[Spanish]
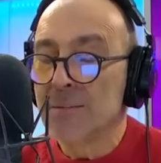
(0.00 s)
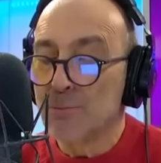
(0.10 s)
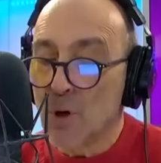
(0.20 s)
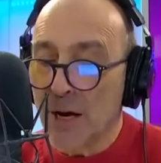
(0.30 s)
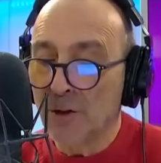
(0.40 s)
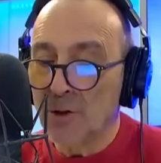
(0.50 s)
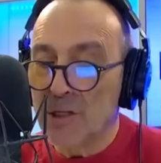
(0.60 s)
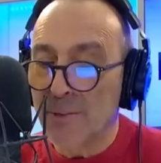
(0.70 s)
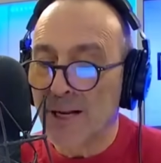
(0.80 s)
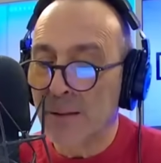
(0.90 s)
Buscando
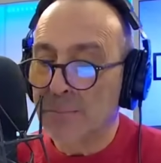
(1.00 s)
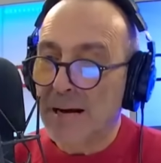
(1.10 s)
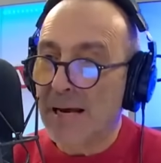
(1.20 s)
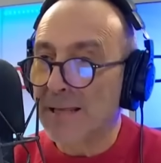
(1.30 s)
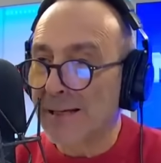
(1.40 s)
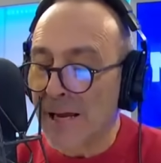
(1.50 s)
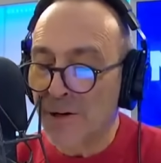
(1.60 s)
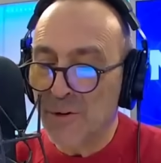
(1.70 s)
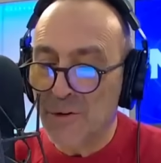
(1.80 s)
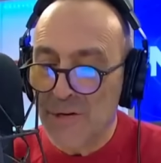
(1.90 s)
separar paja de
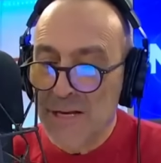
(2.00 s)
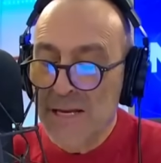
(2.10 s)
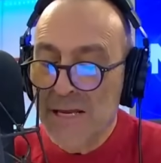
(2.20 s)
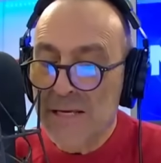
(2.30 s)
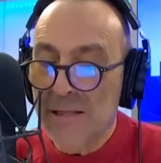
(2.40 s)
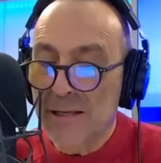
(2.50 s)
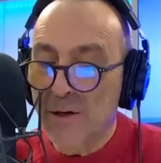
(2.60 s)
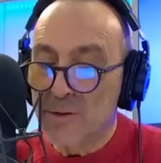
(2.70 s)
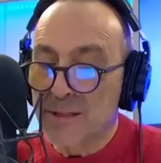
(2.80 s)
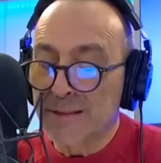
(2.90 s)
grano y de
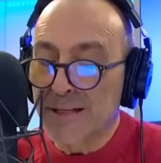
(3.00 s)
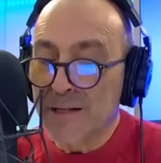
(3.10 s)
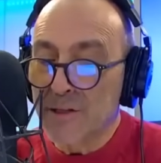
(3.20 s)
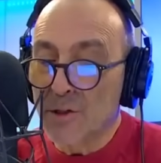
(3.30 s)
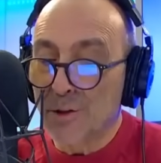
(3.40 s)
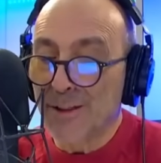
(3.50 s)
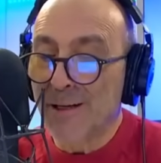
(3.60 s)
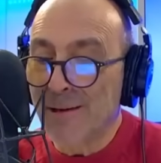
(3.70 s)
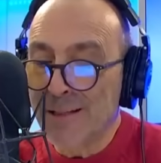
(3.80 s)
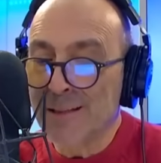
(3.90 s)
concentrarse en lo
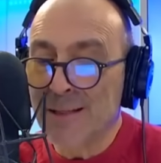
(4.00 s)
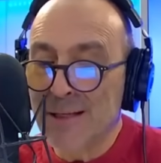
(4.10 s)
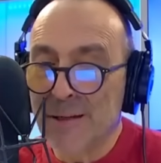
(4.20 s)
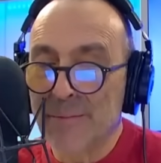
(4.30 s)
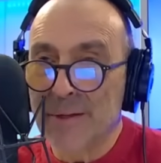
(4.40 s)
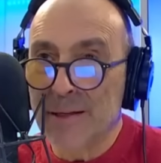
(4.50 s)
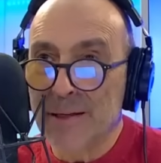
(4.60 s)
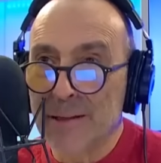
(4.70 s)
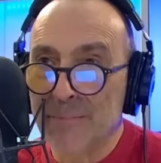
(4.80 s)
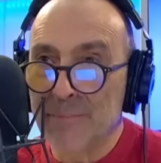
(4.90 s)
relevante,
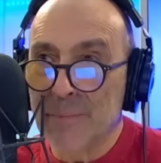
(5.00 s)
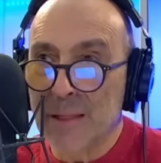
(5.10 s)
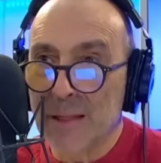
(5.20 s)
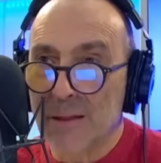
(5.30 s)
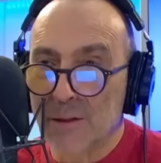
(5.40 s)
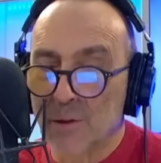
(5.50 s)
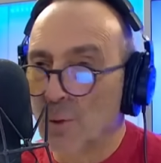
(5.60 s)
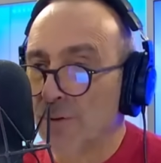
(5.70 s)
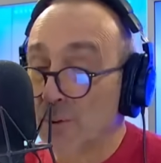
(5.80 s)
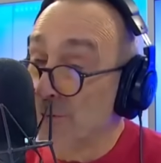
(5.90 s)
em,
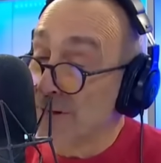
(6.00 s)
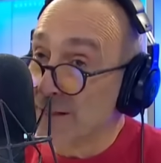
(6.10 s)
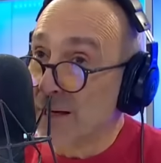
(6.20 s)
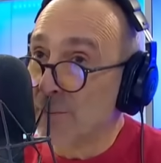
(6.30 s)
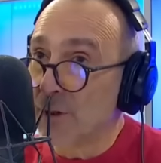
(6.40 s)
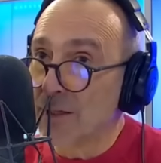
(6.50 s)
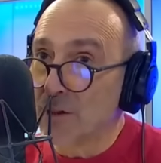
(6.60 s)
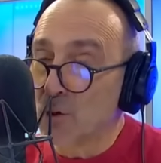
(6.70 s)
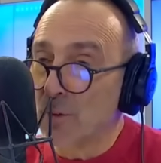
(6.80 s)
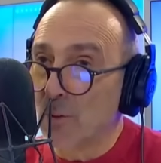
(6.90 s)
no, es, no, es, fácil, ¿ah? porque
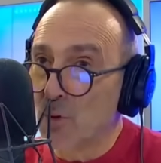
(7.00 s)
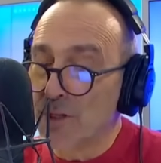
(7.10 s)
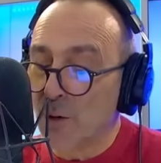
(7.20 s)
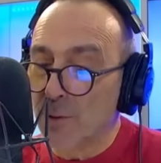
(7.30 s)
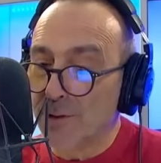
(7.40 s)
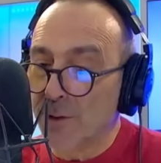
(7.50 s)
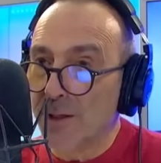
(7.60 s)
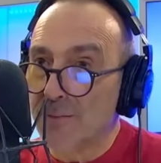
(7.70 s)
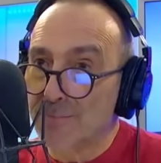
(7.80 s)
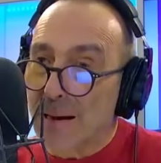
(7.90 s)
se suman muchas
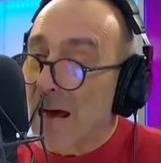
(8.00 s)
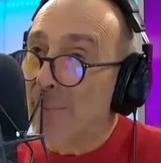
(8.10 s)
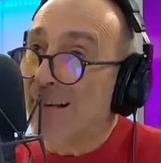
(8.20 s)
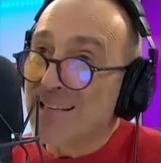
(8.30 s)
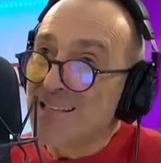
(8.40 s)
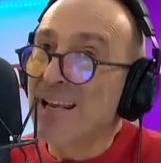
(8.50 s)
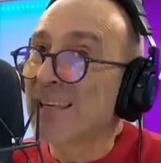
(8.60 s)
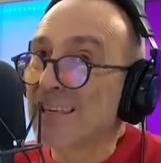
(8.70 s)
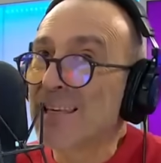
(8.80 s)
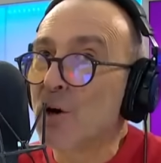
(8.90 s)
cuestiones que aparecen
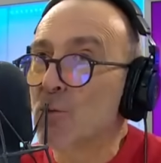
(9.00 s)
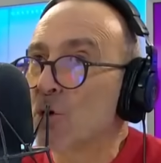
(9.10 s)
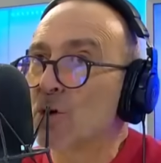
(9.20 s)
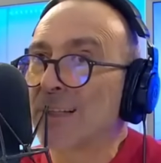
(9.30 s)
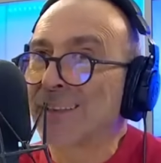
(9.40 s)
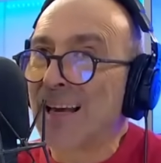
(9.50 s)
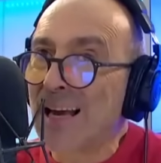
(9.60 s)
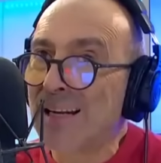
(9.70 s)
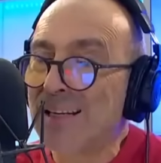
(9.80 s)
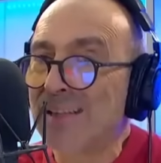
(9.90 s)
aquí como
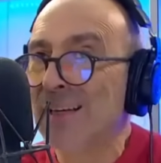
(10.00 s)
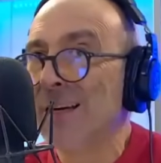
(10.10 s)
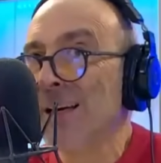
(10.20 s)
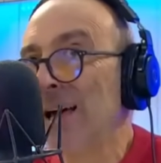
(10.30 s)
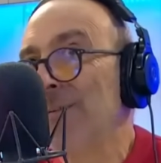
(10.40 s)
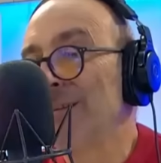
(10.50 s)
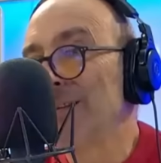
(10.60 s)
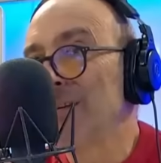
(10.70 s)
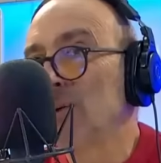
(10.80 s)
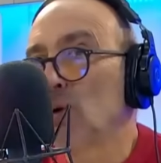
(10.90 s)
colaterales, a
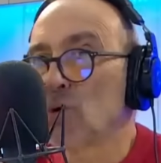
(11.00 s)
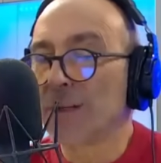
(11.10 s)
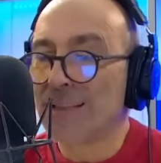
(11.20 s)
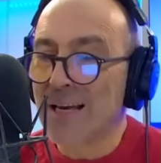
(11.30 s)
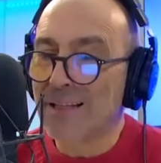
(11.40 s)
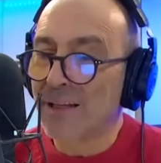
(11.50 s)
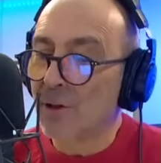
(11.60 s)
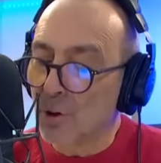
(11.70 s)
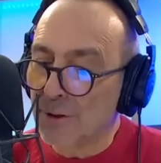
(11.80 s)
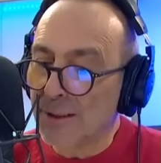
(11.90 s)
veces incluso hasta
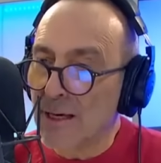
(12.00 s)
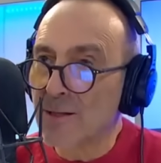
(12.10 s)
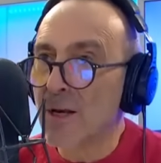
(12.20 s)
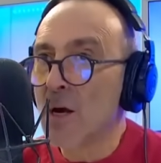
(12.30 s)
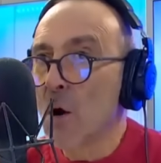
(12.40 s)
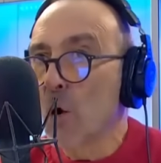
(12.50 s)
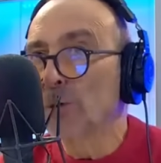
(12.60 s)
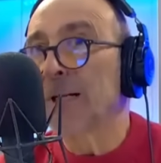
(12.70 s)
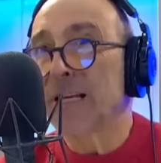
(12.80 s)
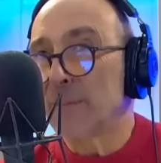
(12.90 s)
anecdóticas
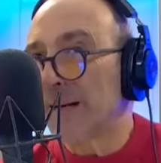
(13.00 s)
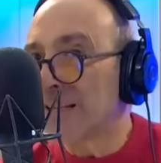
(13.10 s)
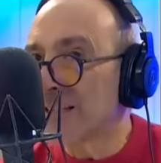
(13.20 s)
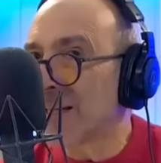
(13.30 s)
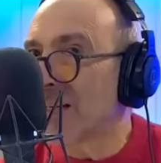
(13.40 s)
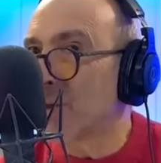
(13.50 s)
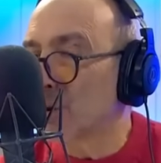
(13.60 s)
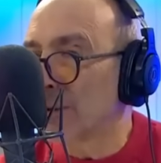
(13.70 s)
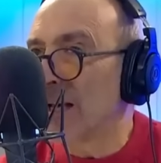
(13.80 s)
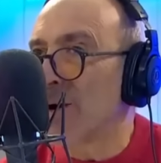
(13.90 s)
otras que parecen
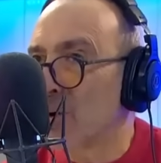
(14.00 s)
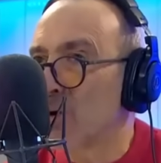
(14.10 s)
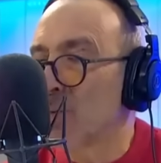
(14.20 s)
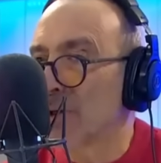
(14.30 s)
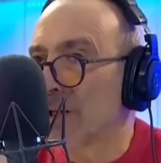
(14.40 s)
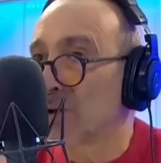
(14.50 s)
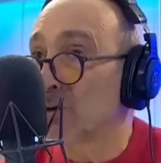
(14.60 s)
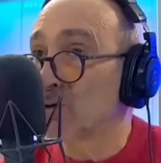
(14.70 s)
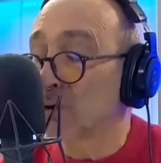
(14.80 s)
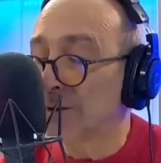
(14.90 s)
anecdóticas, ojo, porque
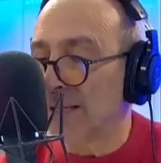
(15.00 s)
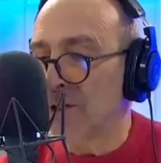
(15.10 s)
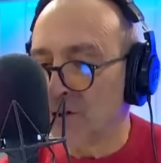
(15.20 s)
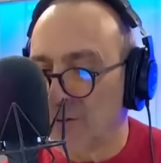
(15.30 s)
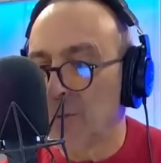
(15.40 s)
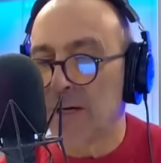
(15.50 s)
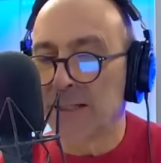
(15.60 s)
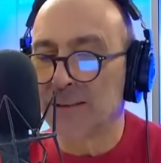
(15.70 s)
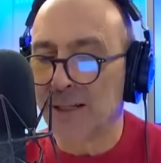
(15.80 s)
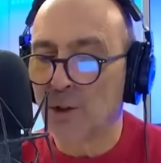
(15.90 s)
no lo son tanto, vamos a
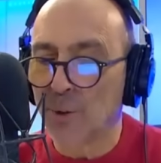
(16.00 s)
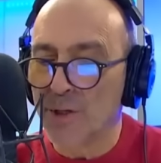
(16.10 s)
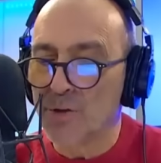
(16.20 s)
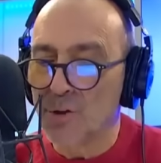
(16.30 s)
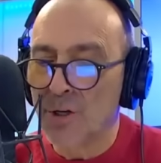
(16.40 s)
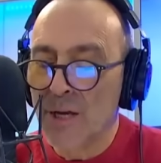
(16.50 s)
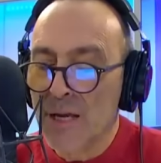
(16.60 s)
ir entrando en eso.